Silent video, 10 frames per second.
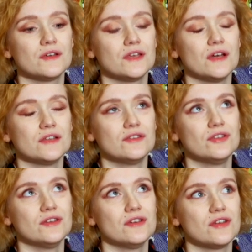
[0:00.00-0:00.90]
я
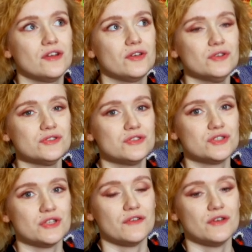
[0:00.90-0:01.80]
не религиозный
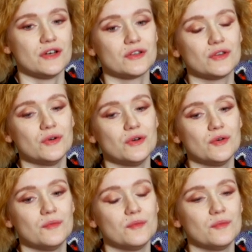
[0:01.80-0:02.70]
человек,
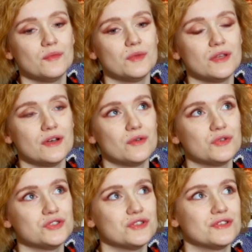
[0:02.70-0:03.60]
но меня
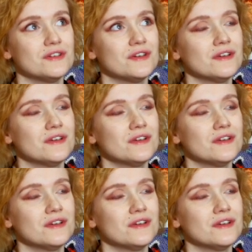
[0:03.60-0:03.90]
очень